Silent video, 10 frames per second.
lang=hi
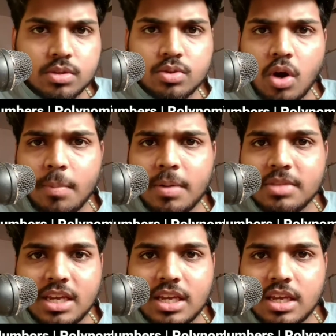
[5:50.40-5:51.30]
सो so, अब हम
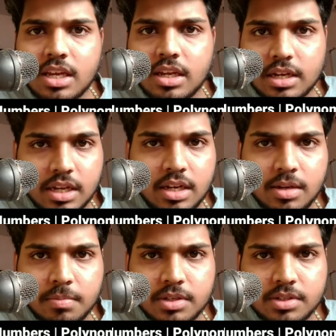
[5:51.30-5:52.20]
देखेंगे रियल
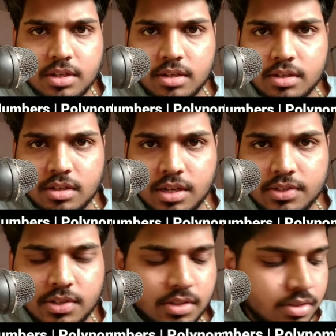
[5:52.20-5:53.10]
नंबर्स का
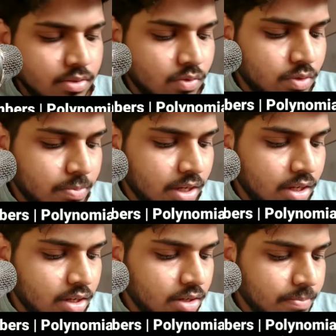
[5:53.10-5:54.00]
लेसन
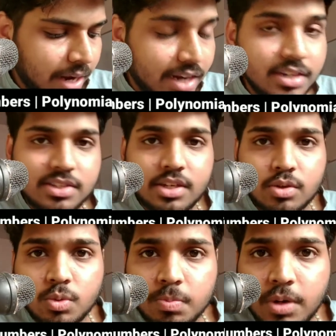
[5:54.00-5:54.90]
उसमें प्रैक्टिस है
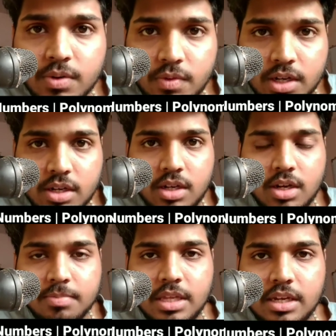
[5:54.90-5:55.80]
वन अगर
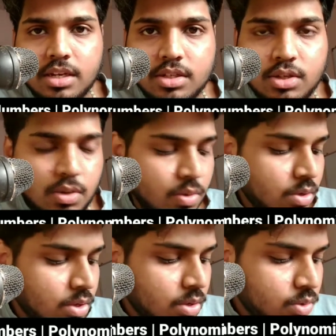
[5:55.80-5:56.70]
आप देखने जाओ
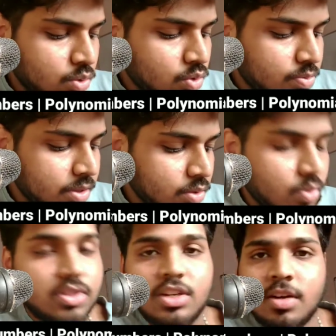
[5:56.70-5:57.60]
तो उसमें जो
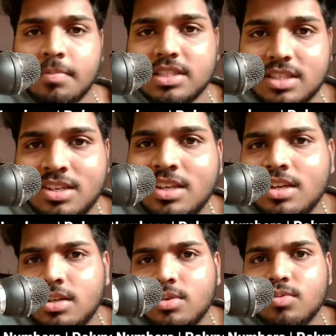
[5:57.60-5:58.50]
क्वेश्चन नंबर थ्री
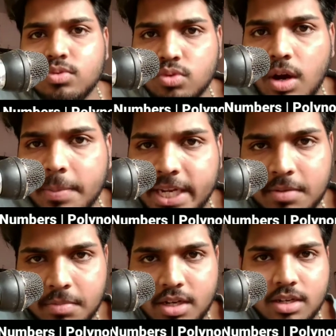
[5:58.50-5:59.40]
है उसको आप टिक
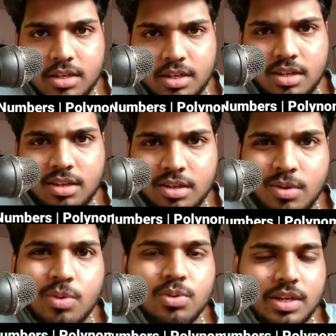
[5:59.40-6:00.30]
मार्क करना
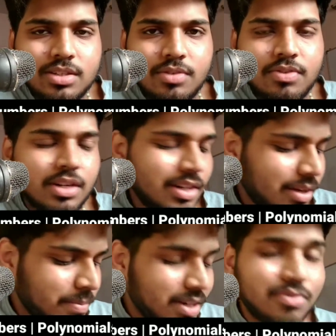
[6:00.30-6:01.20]
वो थोड़ा डिफरेंट
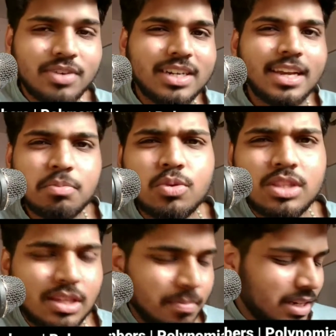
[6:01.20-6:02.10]
टाइप है डिफरेंट टाइप तो
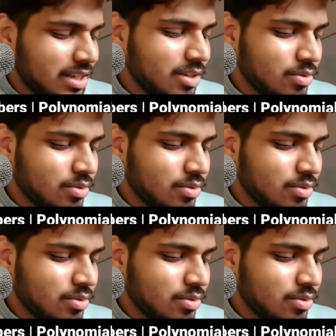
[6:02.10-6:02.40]
नहीं है बल्कि